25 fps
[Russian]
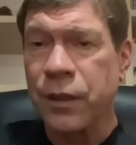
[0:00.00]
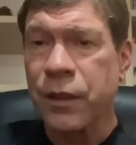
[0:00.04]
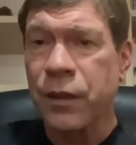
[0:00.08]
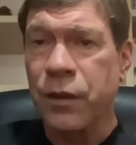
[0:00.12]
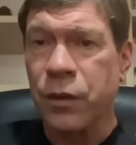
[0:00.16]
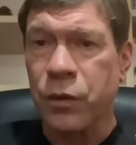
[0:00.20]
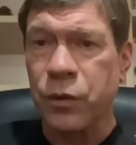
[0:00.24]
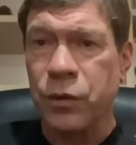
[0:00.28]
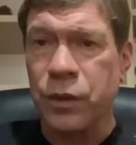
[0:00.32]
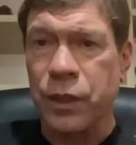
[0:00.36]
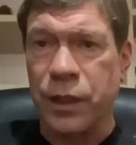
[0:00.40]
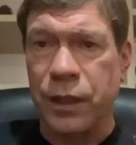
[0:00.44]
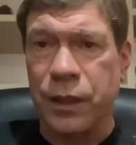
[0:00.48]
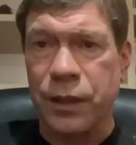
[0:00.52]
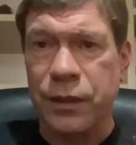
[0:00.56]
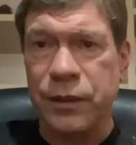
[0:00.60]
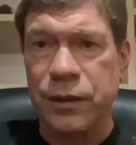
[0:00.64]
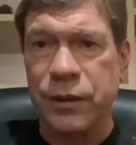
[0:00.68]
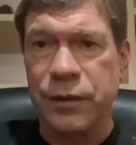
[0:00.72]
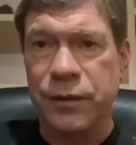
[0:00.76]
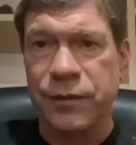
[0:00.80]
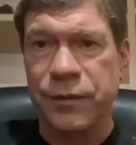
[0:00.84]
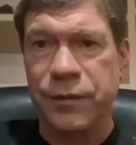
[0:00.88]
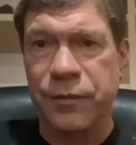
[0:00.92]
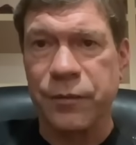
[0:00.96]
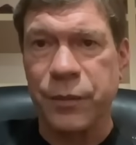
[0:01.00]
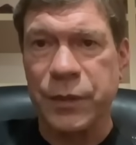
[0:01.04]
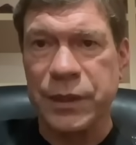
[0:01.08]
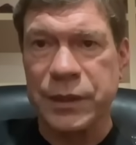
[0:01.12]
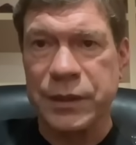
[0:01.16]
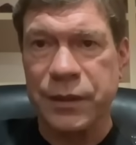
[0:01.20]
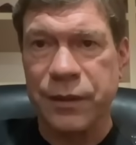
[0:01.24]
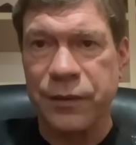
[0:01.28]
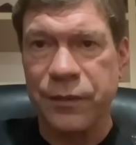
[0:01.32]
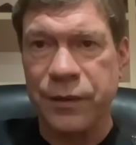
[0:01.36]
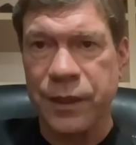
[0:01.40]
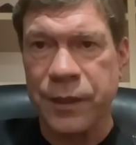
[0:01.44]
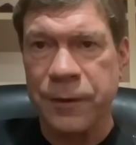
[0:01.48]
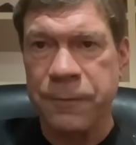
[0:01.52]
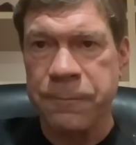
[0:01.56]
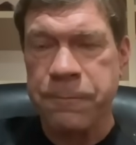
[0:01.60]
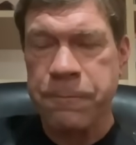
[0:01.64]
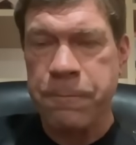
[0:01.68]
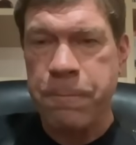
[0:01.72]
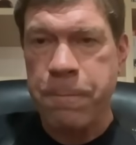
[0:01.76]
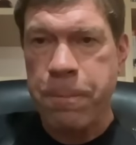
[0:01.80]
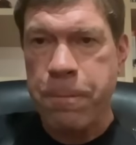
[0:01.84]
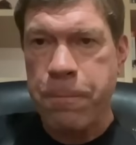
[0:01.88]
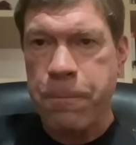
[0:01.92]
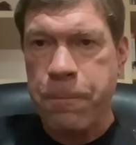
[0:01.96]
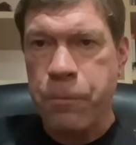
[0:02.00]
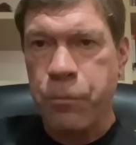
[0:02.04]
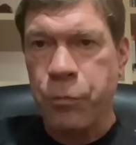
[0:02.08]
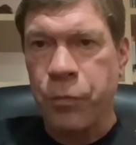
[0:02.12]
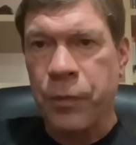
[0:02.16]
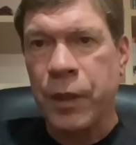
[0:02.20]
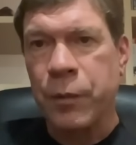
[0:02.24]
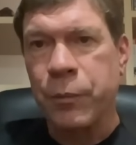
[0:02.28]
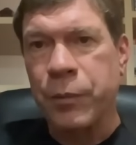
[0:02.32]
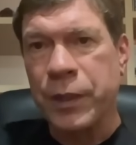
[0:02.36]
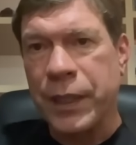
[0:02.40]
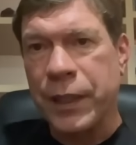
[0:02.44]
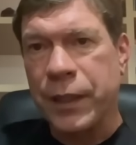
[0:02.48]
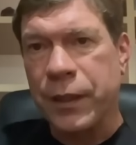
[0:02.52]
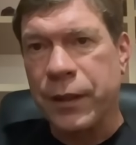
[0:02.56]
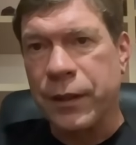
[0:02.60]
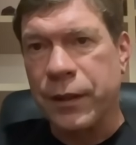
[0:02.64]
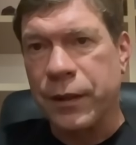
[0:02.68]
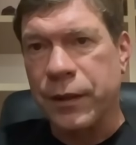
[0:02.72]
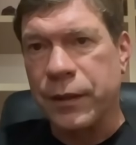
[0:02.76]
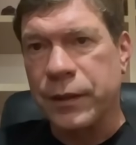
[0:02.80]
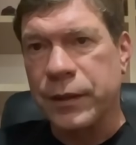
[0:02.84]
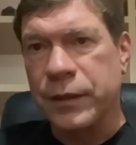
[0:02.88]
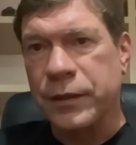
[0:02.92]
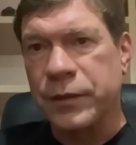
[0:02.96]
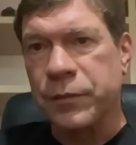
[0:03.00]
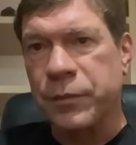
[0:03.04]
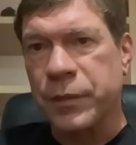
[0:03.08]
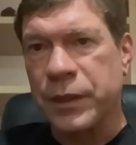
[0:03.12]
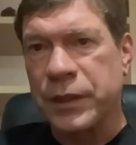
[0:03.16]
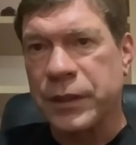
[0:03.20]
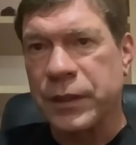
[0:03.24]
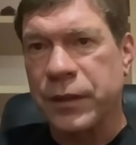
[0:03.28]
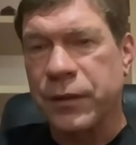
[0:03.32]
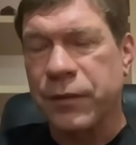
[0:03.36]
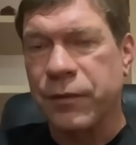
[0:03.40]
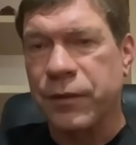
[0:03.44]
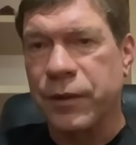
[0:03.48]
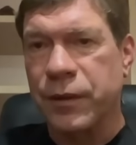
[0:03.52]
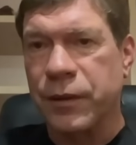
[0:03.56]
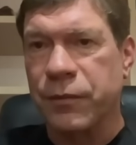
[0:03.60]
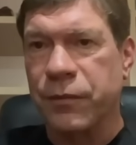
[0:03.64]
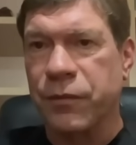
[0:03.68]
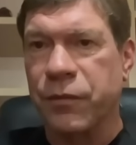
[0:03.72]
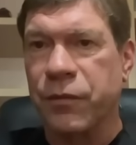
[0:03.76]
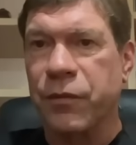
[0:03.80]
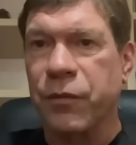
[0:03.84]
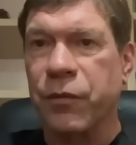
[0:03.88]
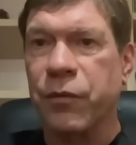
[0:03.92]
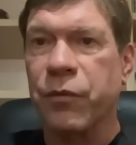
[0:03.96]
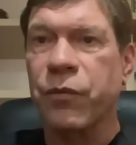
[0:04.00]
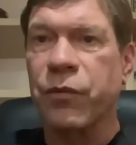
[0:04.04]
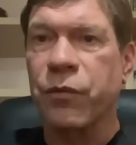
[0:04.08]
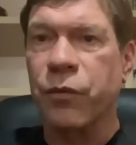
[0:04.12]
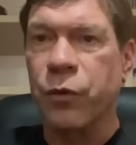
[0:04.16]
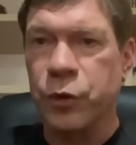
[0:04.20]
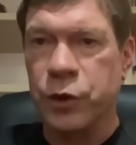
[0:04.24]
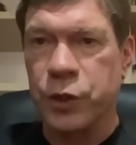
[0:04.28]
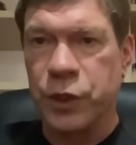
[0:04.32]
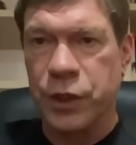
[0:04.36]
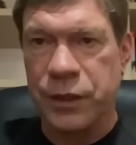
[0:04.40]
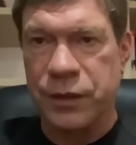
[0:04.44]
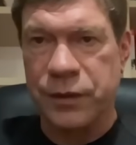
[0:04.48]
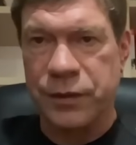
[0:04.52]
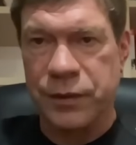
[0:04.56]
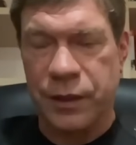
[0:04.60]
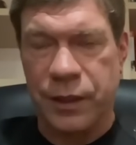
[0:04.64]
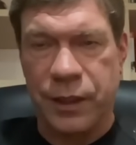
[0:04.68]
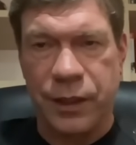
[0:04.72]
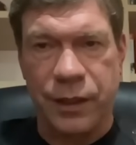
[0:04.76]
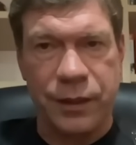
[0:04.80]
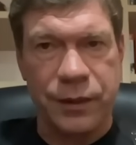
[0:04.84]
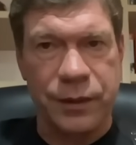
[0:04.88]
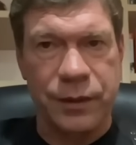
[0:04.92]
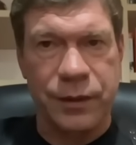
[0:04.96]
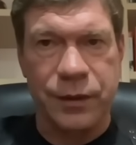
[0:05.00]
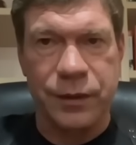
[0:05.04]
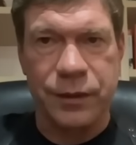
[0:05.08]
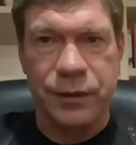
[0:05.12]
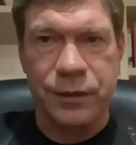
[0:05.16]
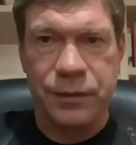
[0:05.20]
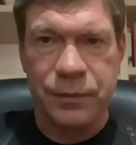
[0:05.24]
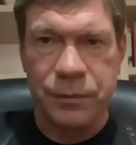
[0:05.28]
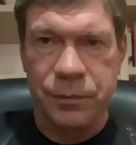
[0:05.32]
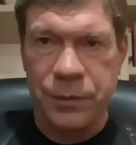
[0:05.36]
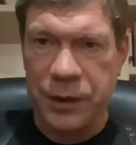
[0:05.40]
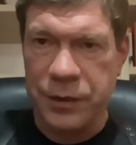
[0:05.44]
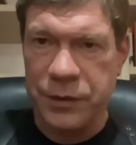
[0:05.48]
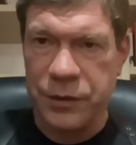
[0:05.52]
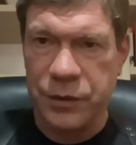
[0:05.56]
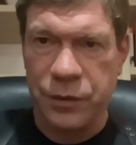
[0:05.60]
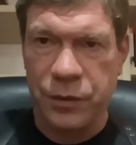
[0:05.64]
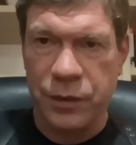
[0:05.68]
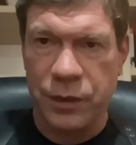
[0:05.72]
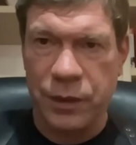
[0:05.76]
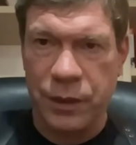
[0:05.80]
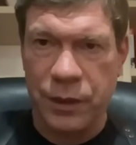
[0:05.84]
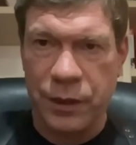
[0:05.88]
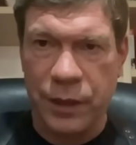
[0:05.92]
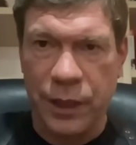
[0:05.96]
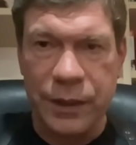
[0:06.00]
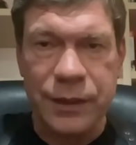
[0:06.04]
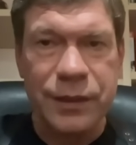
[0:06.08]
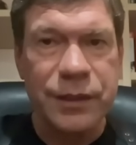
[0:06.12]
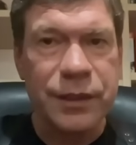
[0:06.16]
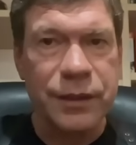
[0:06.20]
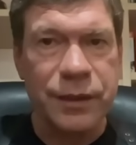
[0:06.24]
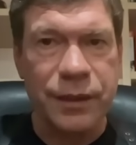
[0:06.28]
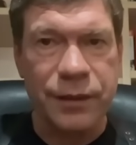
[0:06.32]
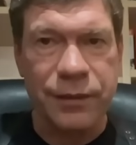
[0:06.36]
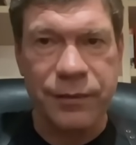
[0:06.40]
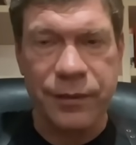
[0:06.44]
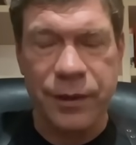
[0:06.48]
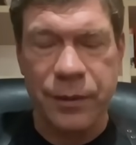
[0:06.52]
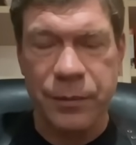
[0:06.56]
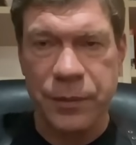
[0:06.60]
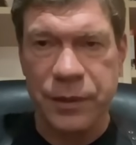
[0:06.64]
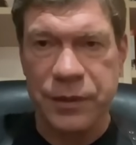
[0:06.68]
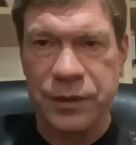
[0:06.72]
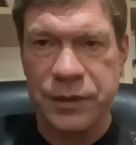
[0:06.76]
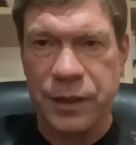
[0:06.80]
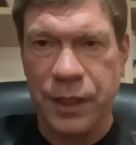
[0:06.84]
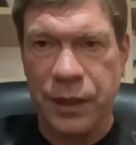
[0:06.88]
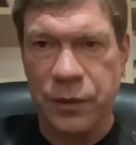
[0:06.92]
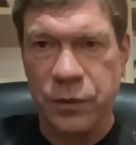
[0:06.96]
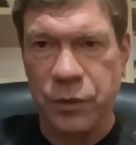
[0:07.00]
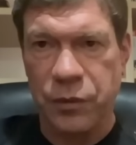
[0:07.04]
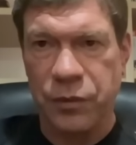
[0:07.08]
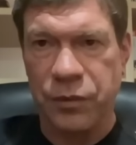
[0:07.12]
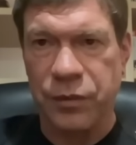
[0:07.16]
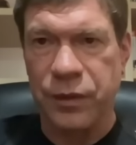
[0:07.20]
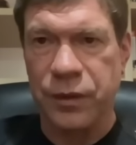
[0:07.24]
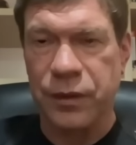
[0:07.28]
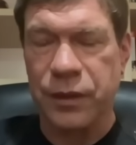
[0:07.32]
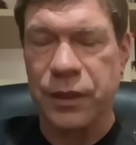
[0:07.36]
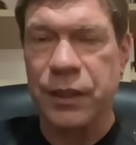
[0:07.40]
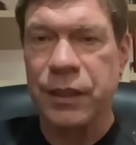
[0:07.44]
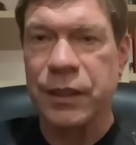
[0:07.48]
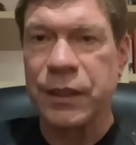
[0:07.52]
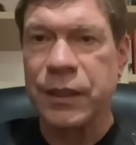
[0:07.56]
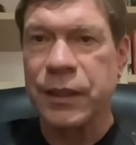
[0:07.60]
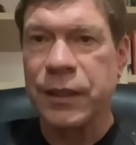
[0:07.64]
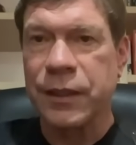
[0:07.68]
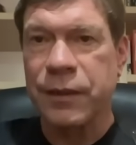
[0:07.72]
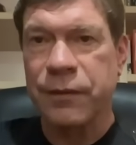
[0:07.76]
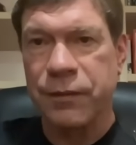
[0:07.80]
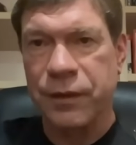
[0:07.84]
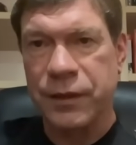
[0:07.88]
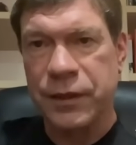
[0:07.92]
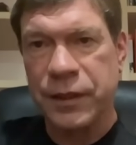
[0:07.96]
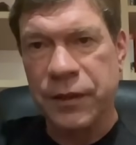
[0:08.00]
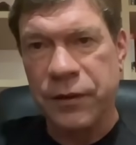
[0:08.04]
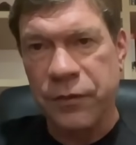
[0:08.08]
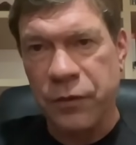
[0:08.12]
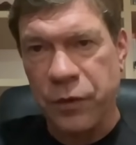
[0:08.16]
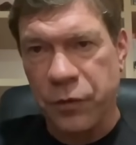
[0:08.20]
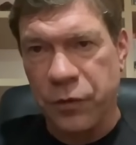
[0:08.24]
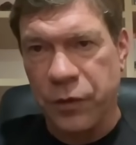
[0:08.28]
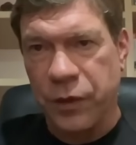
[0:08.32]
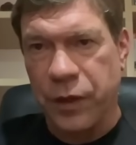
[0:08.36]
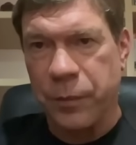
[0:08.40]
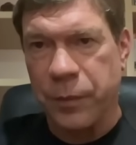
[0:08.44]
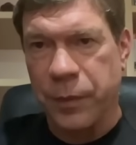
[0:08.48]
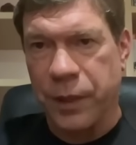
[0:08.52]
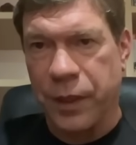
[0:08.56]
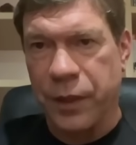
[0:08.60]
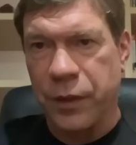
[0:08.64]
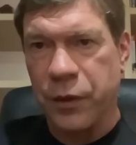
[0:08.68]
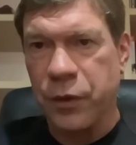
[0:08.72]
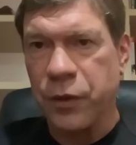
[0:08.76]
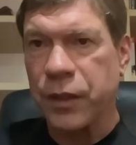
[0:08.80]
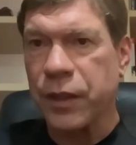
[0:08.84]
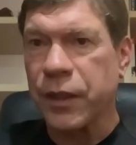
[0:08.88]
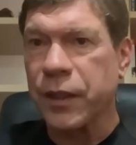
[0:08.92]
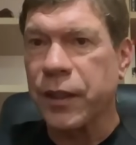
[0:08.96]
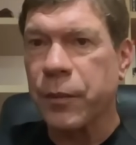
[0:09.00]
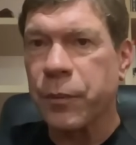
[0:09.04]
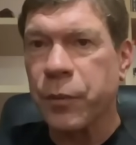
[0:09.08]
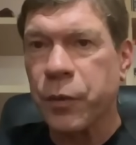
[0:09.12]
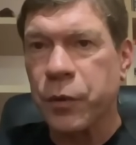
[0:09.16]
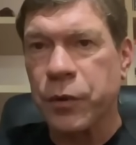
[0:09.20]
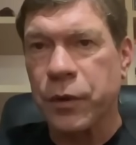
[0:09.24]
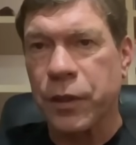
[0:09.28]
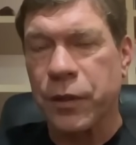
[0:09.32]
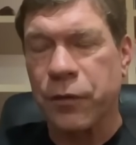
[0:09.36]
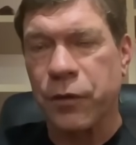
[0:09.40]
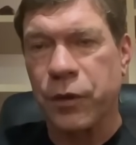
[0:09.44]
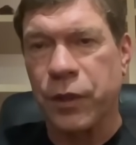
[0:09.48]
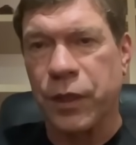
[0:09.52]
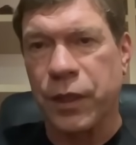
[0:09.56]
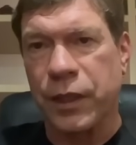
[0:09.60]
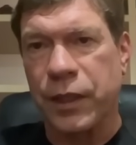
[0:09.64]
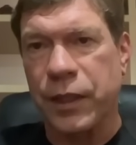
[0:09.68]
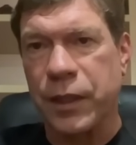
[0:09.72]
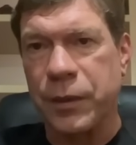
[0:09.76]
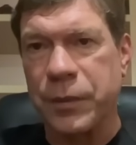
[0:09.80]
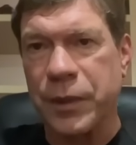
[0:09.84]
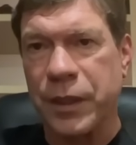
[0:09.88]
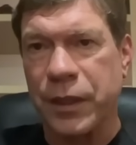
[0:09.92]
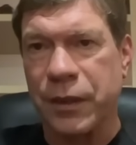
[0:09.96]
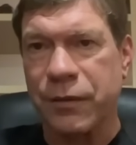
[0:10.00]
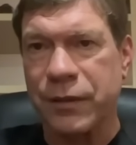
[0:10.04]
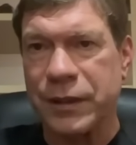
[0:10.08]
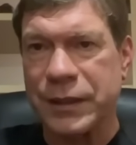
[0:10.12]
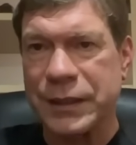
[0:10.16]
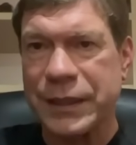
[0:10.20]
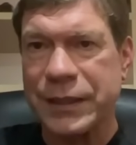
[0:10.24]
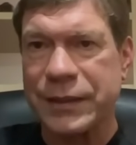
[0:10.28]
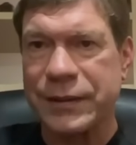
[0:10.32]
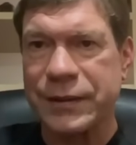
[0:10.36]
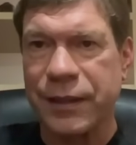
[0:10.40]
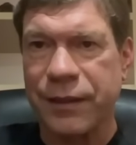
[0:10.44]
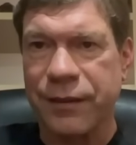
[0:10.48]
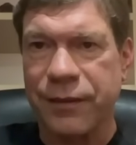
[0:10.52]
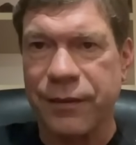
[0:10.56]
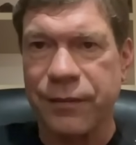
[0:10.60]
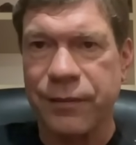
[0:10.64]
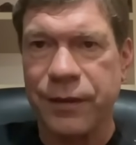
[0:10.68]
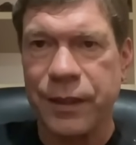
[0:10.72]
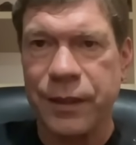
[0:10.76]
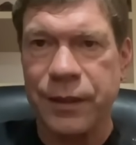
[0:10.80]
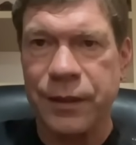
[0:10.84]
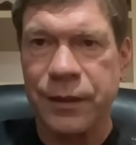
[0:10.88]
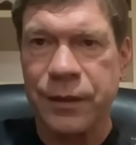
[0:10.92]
Он находился в Москве, приехал из Москвы в очень закрытый поселок, один из самых статусных в Одинцовском районе. Не буду его рекламировать, здесь называть.